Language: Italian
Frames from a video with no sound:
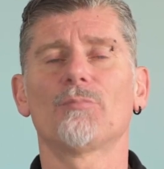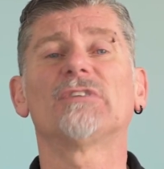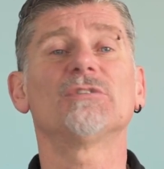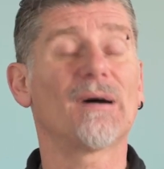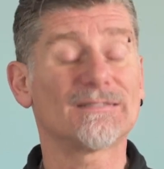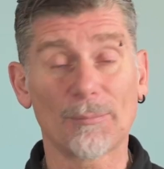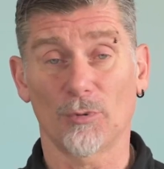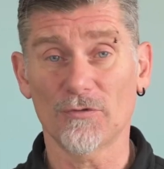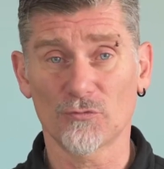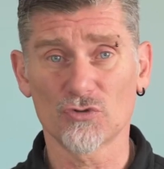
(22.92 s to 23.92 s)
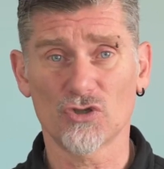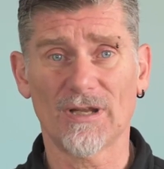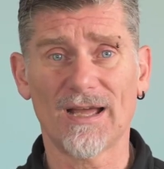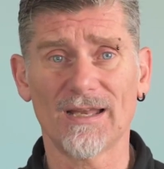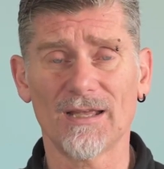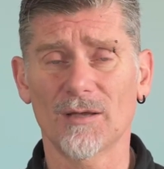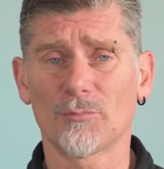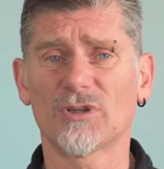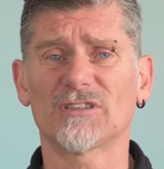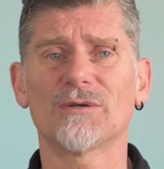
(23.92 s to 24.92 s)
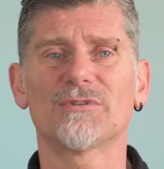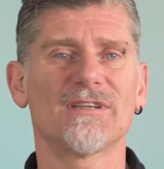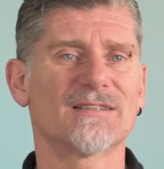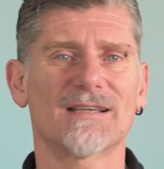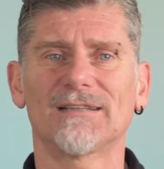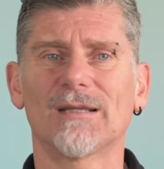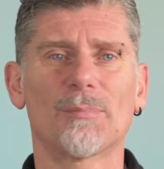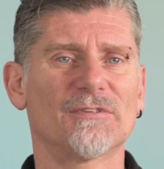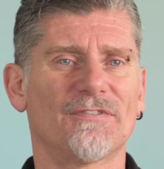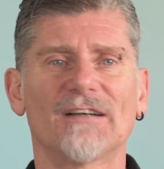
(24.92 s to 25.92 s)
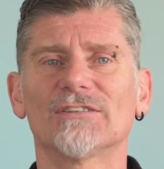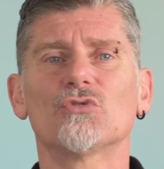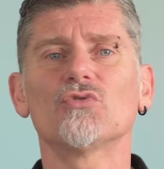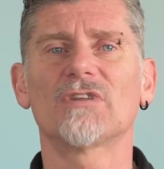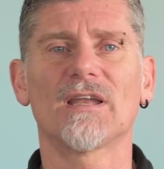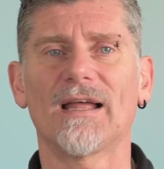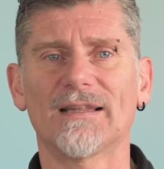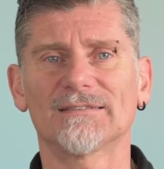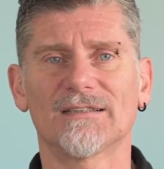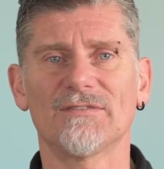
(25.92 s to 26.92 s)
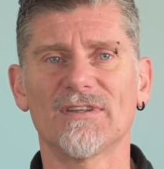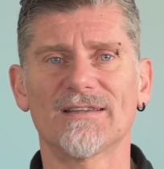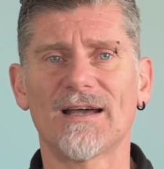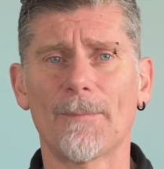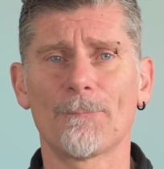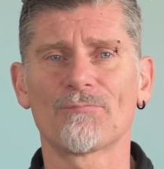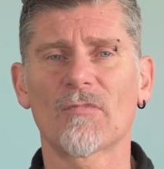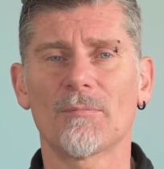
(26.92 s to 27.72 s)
Rimarrà polifunzionale, potrai utilizzarla per fare tutte le altre attività